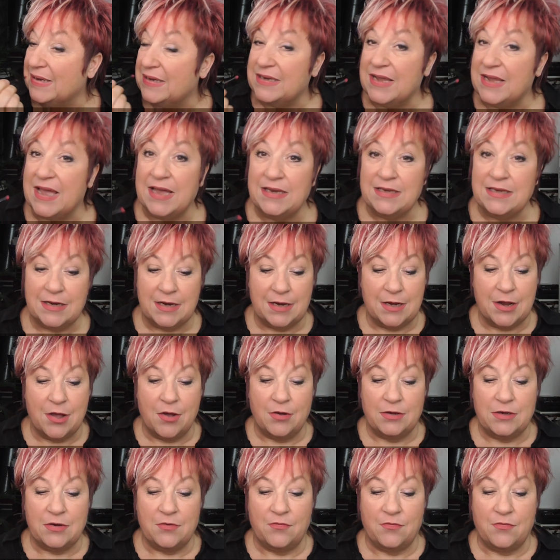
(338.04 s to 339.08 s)
Der hat ja dann
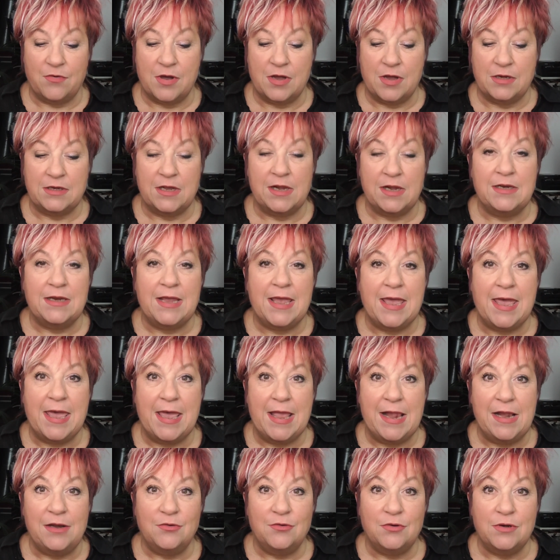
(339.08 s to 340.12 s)
auch den Vorteil, der
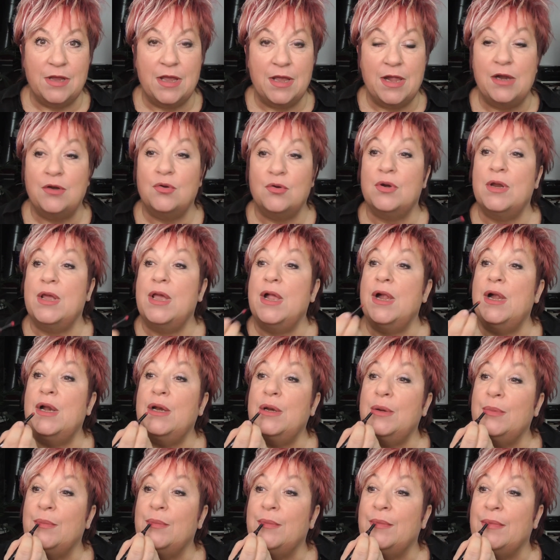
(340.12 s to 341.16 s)
hält und hält und
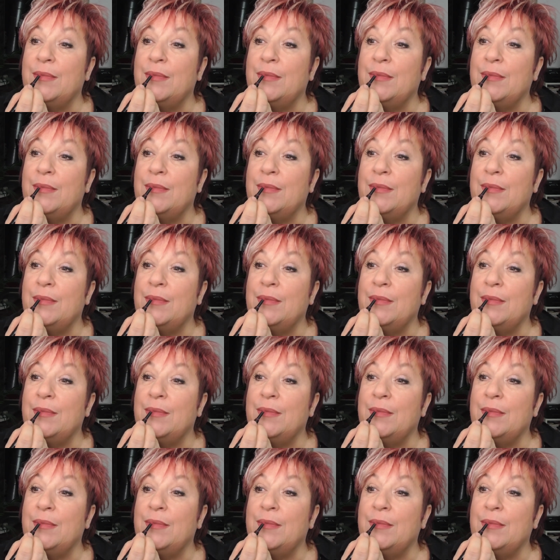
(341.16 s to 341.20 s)
hält.